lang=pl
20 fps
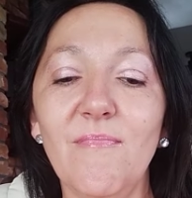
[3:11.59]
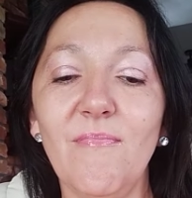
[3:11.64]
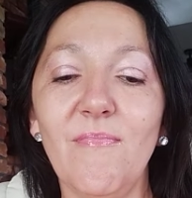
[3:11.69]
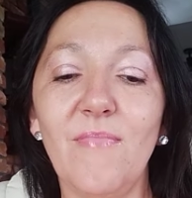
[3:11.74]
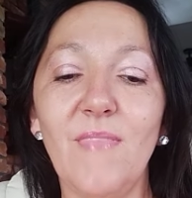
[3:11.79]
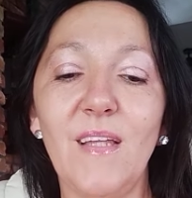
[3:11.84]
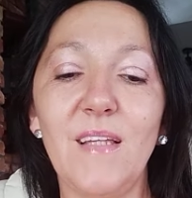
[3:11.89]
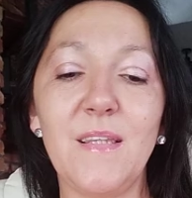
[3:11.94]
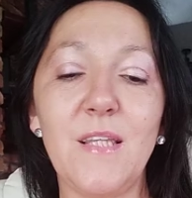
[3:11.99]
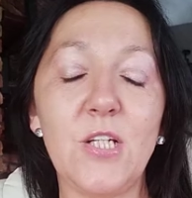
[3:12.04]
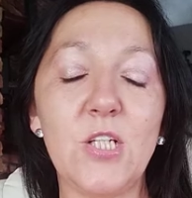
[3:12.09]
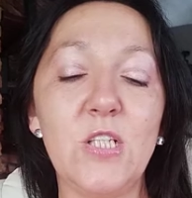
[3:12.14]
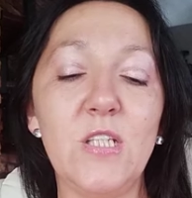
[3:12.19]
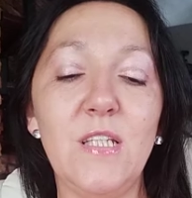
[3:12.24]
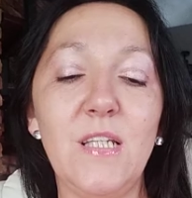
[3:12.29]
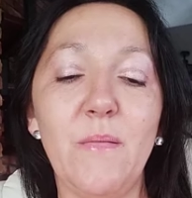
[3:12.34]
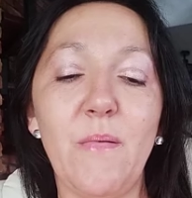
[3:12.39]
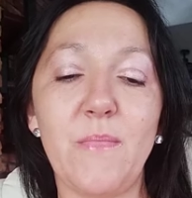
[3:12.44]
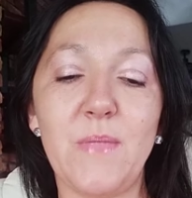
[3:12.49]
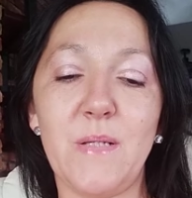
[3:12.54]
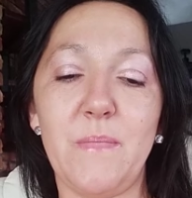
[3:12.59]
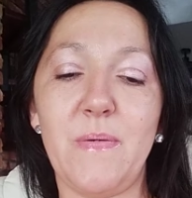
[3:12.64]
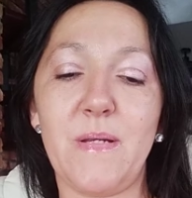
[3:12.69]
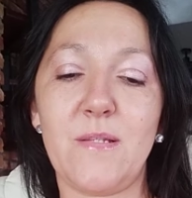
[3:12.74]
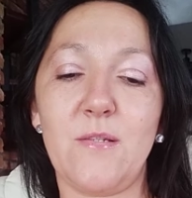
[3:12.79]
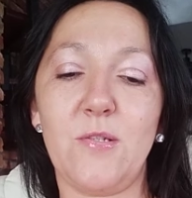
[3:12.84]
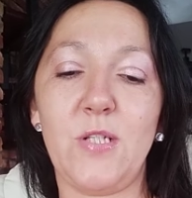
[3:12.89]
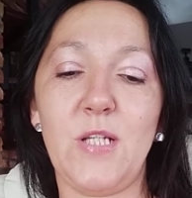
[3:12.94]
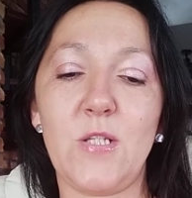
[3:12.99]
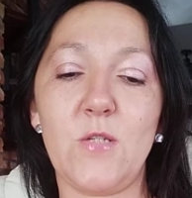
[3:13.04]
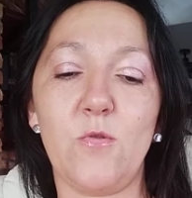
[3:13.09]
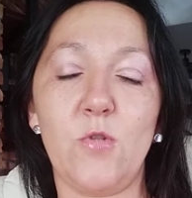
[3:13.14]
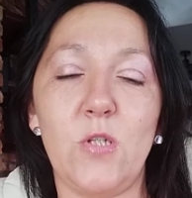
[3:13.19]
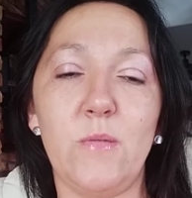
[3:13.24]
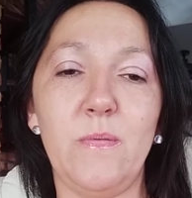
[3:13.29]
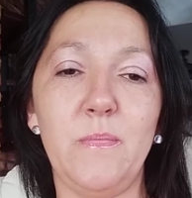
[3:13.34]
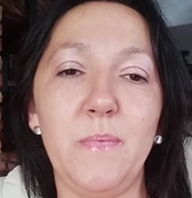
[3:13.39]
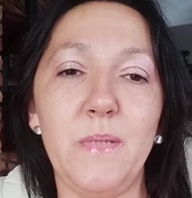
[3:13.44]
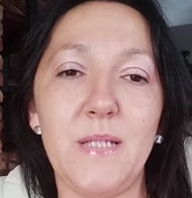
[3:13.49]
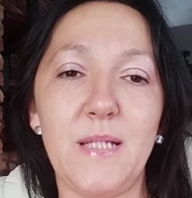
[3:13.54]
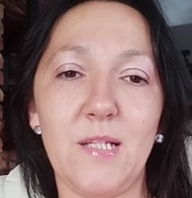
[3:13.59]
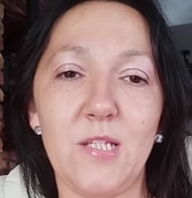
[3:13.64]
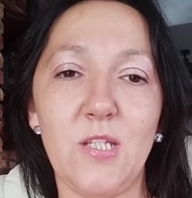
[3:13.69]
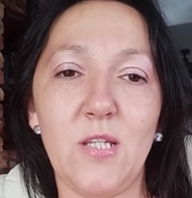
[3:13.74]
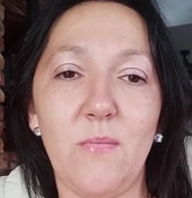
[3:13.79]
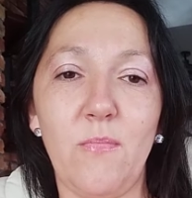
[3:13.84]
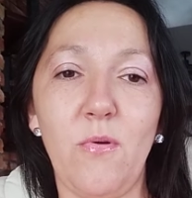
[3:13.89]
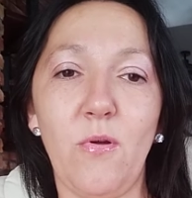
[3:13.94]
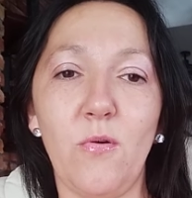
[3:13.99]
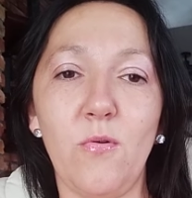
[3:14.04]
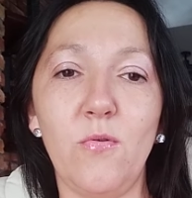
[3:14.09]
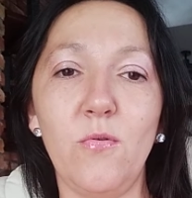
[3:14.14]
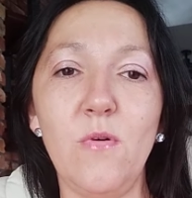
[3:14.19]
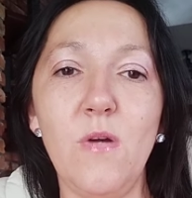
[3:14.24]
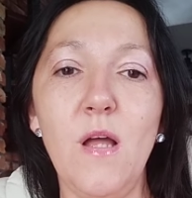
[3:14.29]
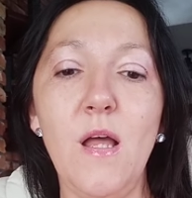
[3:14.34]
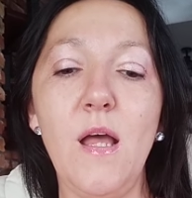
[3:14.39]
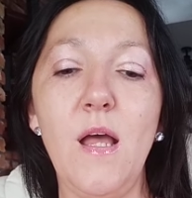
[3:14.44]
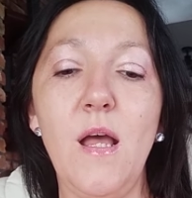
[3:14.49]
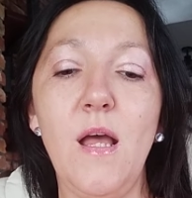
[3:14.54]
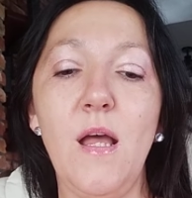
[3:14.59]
Mm, też nie mam za bardzo czasu, żeby pisać na blogu,